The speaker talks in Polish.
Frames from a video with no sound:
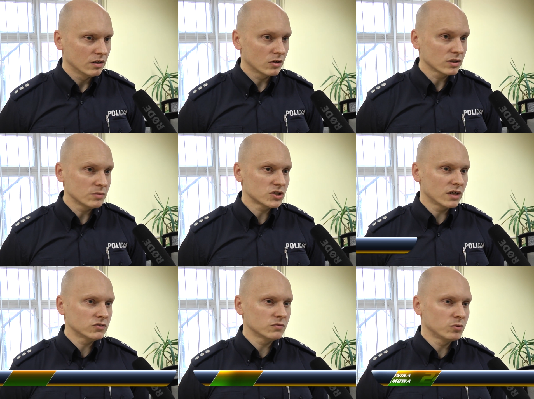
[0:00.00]
Rok dla
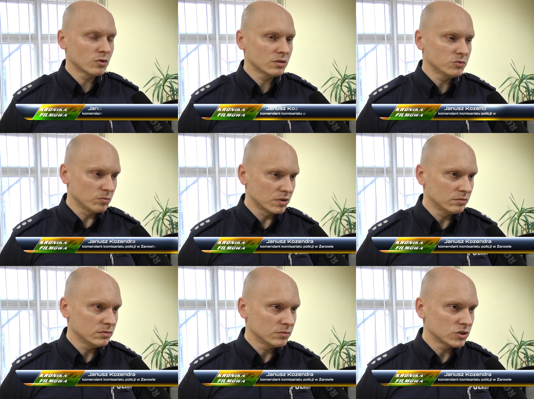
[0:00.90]
mieszkańców był rokiem
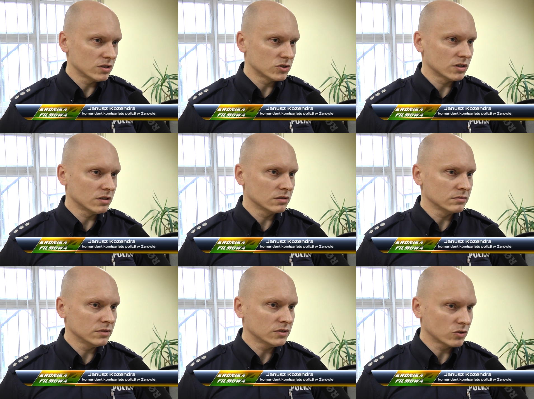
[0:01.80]
dobrym. Myślę, że
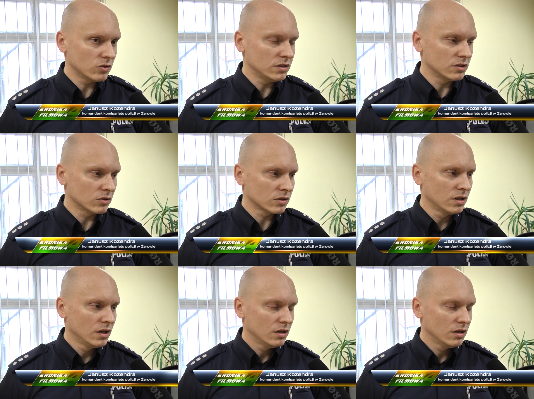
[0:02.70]
jest to kolejny rok